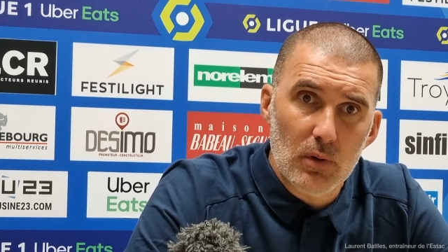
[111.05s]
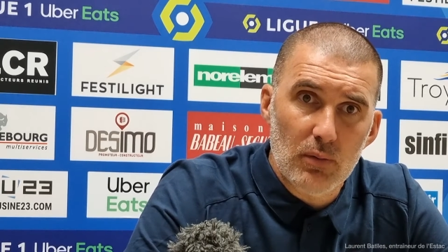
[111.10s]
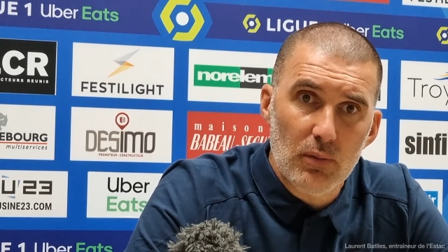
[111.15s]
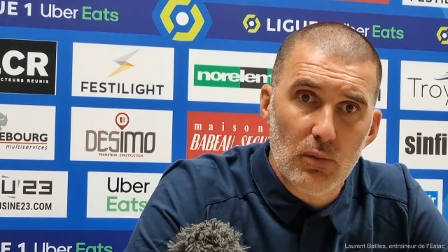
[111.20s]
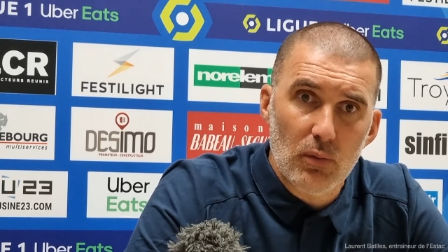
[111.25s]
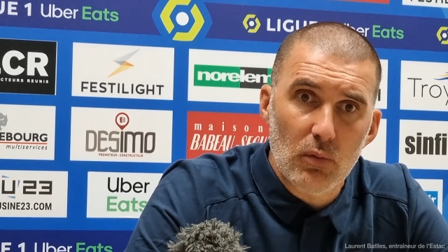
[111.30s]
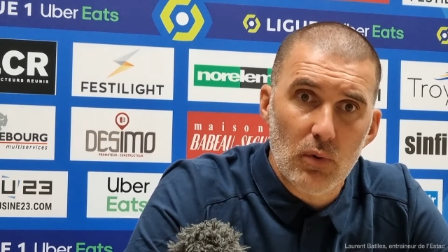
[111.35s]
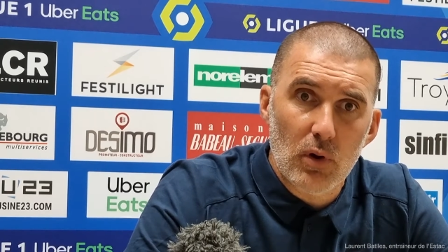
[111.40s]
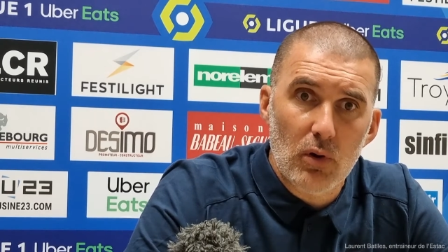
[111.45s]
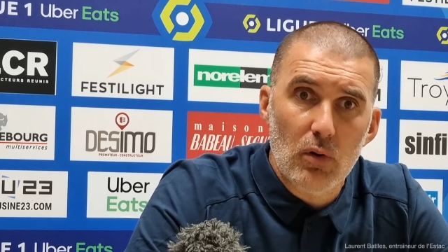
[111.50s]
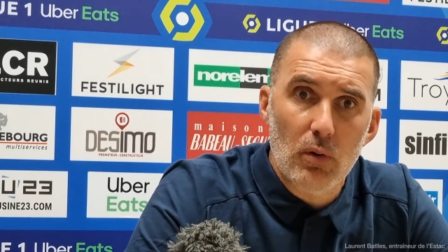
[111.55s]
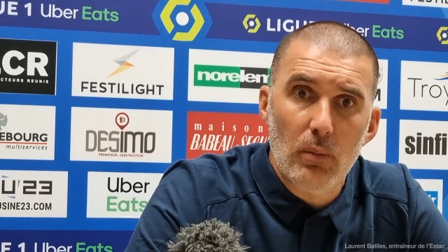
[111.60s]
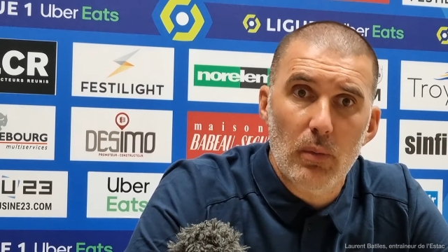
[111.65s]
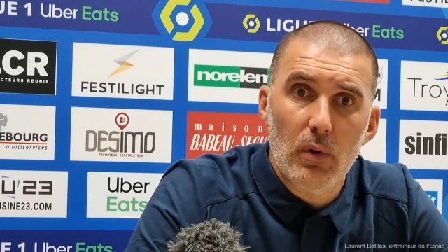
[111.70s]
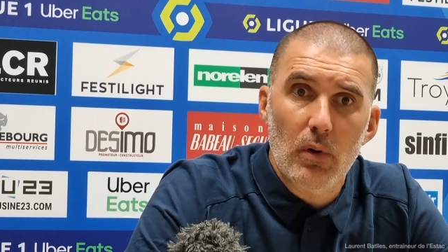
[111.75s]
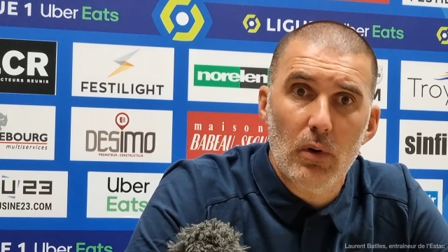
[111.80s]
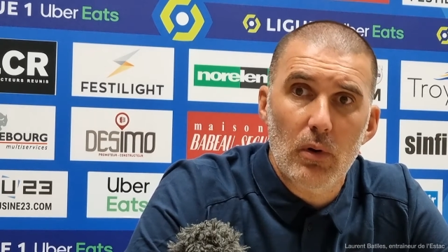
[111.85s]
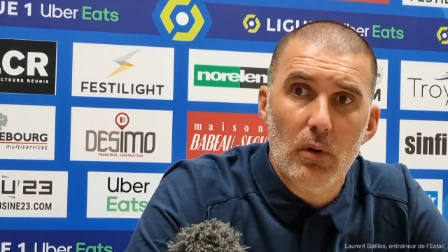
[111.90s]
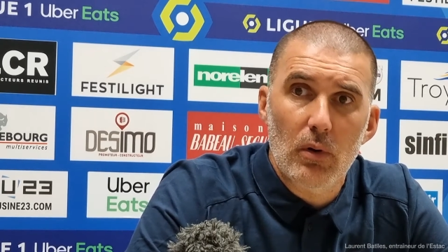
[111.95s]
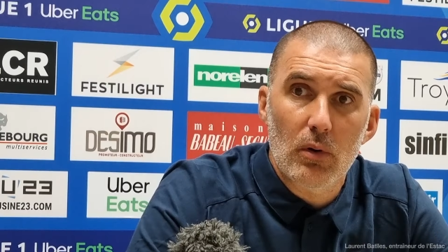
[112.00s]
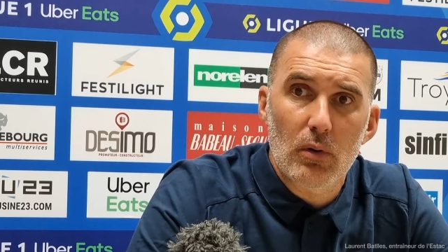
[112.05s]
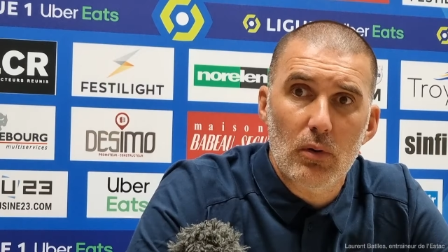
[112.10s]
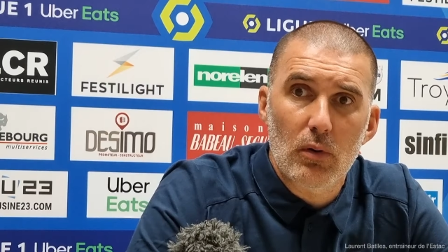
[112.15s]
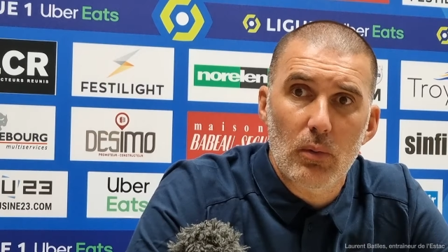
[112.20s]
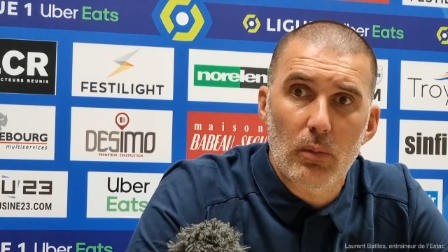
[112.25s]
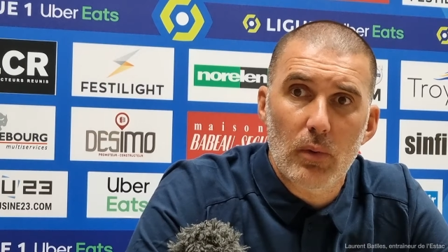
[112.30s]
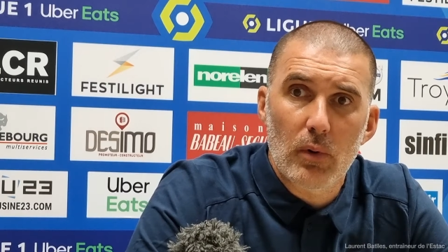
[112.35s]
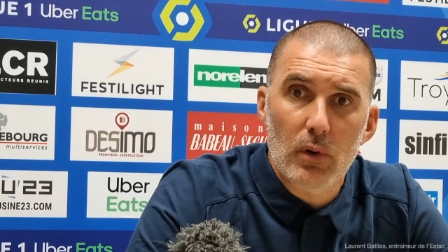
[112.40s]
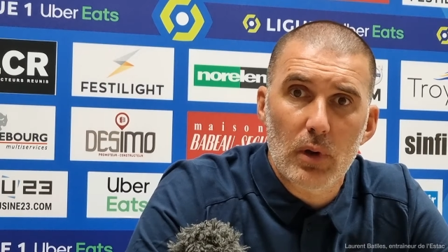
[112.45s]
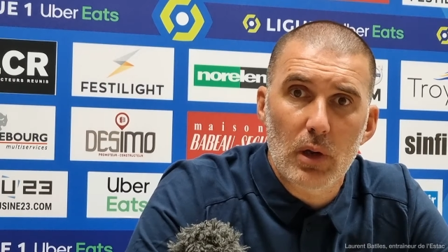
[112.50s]
Il faut voir comment,
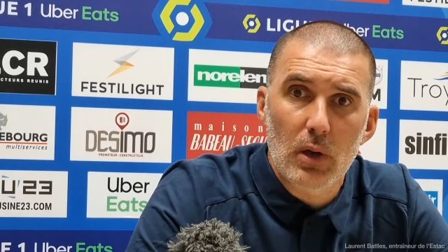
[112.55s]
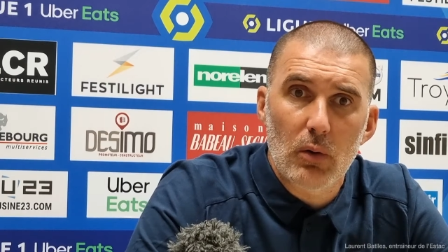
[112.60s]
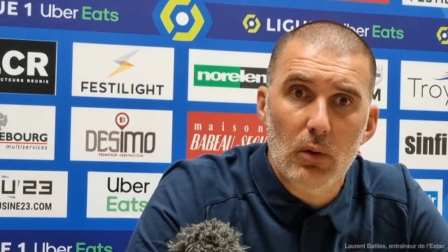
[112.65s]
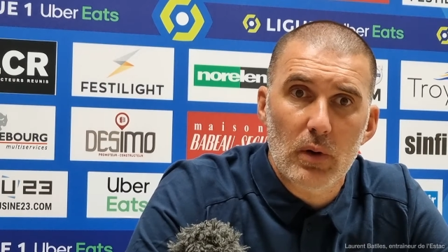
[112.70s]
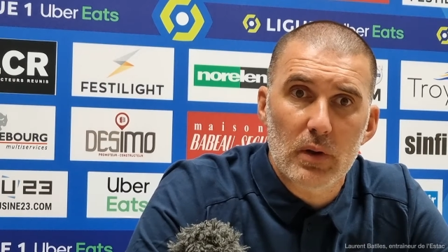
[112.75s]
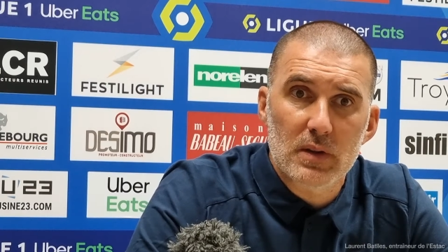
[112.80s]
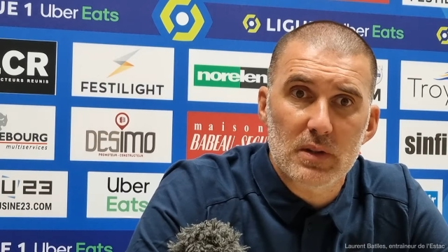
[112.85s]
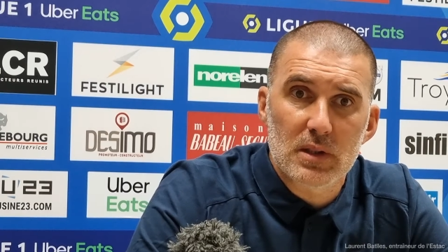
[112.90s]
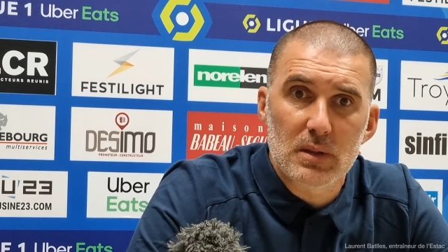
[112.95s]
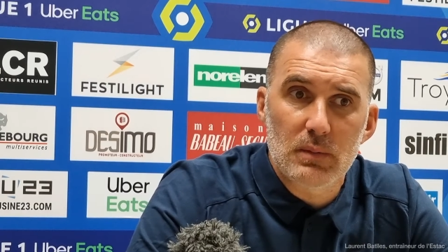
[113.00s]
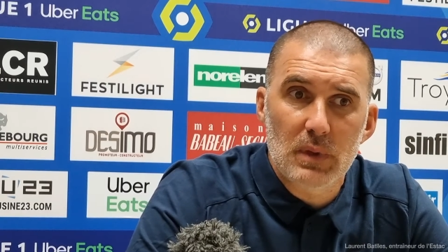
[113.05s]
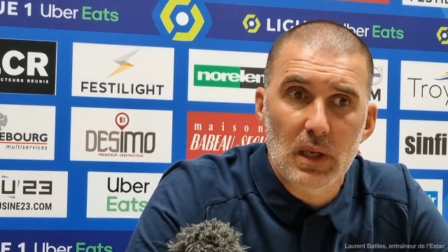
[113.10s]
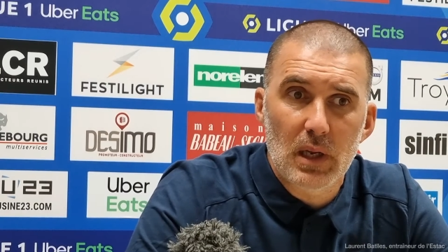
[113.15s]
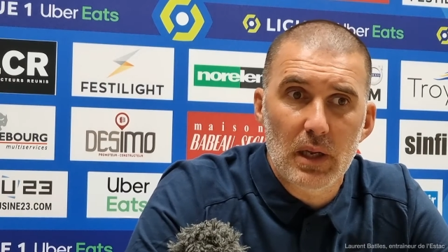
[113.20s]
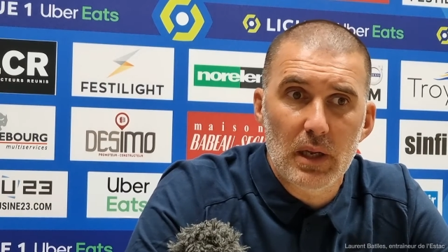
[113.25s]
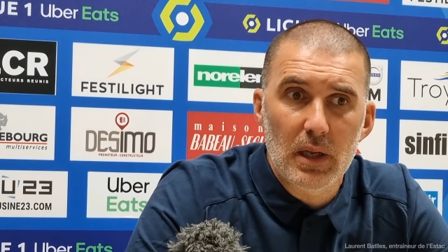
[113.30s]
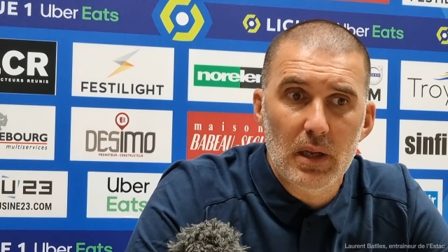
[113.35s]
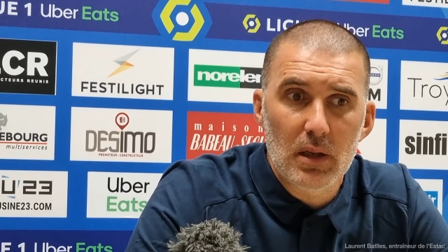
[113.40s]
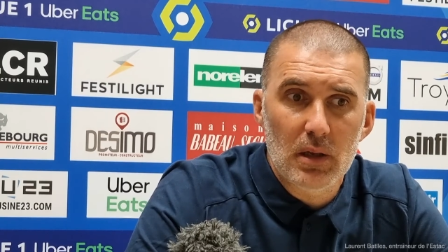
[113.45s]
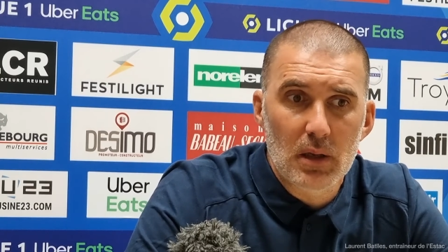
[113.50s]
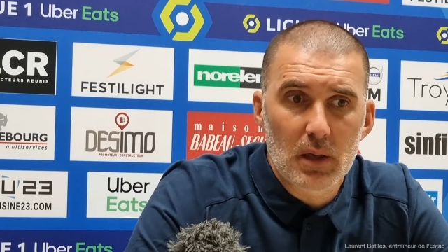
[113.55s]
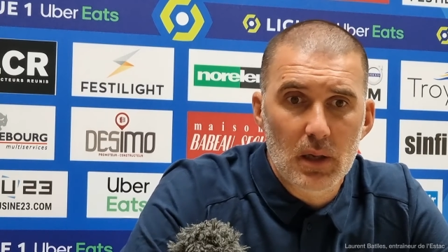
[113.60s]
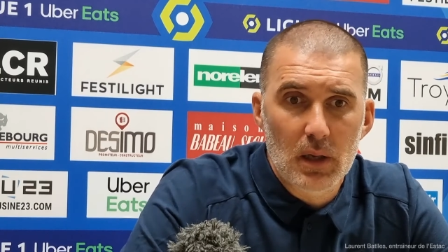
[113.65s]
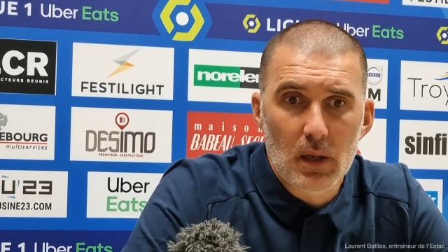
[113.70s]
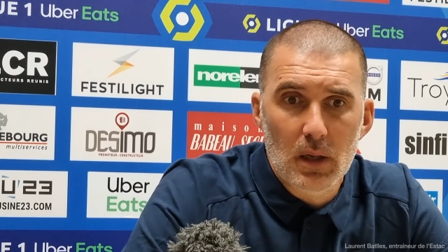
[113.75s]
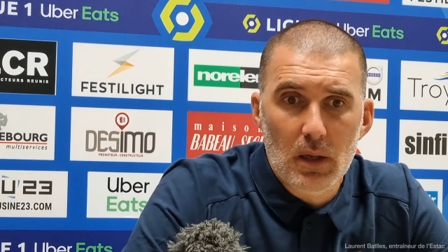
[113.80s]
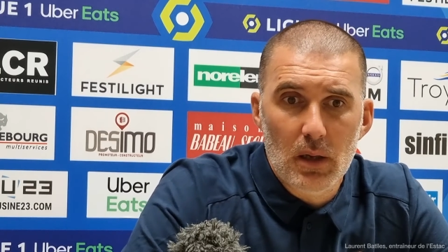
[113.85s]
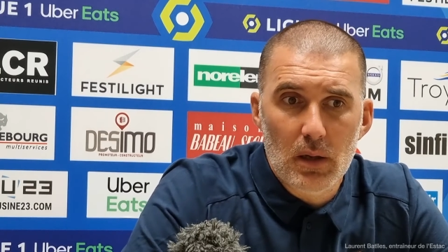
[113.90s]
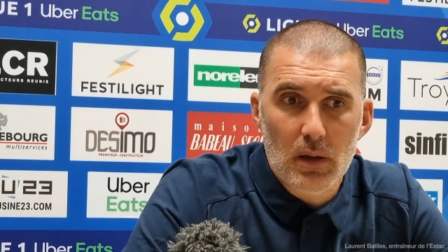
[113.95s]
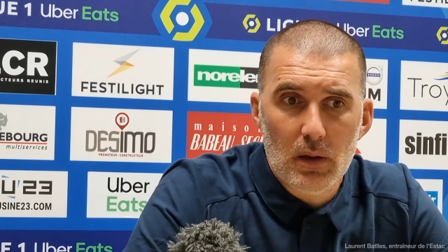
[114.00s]
euh, ils l'ont assimilé.
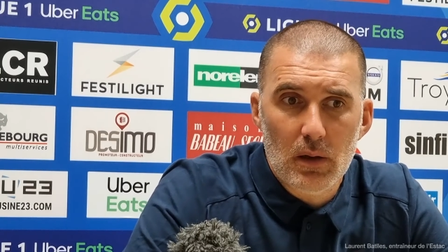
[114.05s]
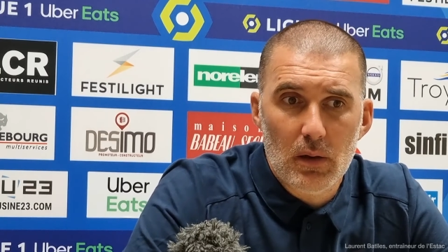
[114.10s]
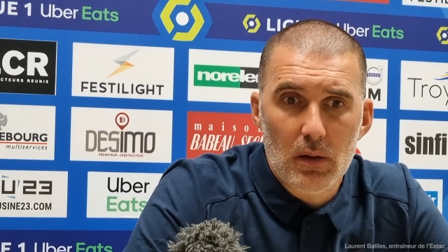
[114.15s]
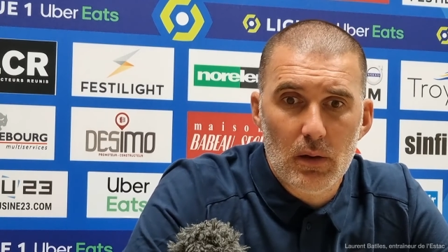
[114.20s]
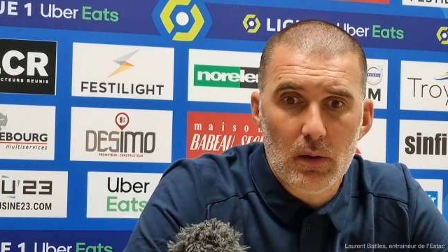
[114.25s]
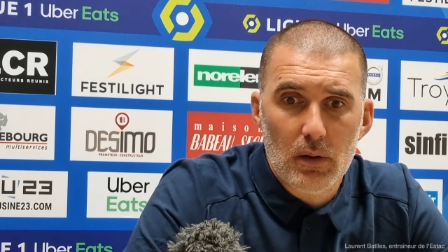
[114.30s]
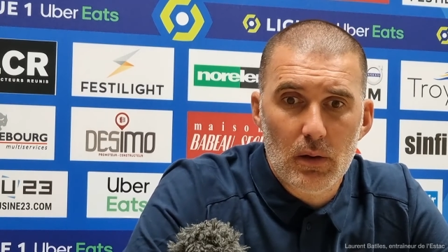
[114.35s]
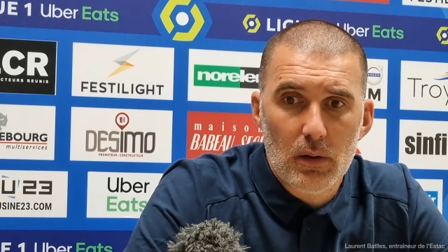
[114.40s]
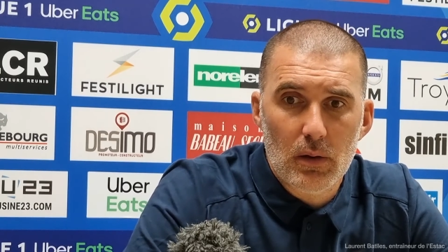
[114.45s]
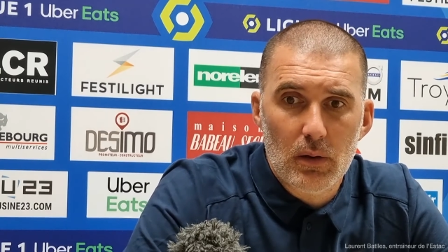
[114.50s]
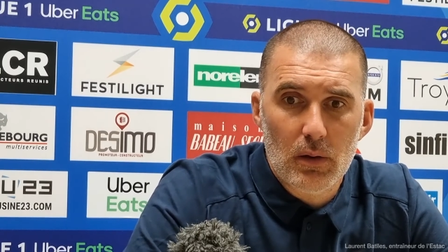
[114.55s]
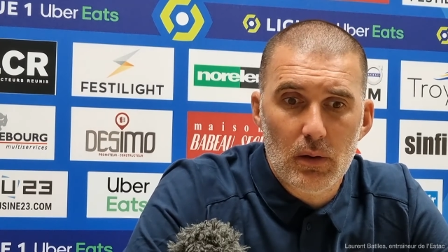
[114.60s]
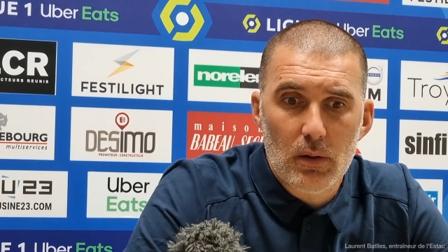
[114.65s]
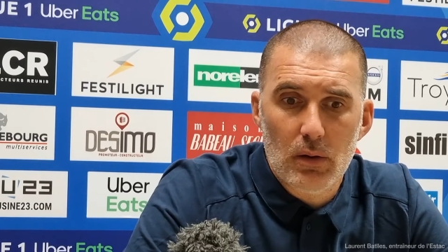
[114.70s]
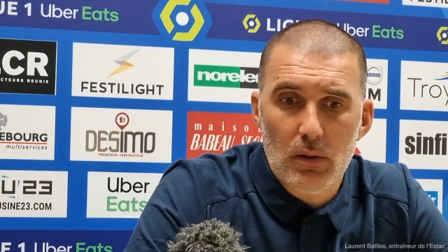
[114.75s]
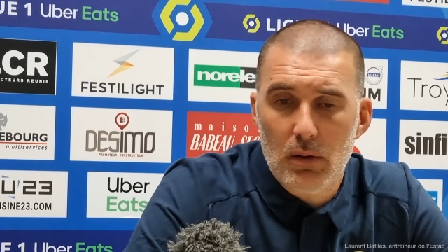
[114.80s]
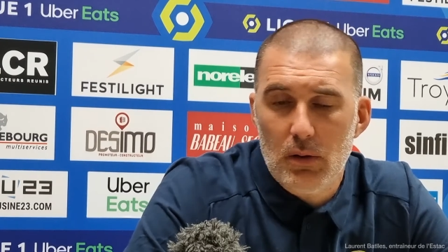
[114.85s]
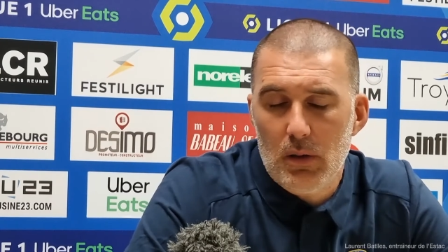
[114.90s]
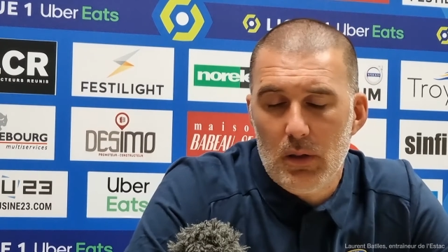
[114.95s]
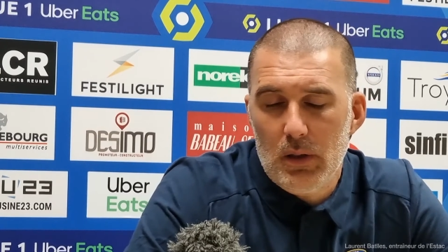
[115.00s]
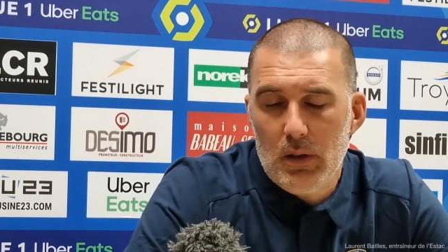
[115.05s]
Euh,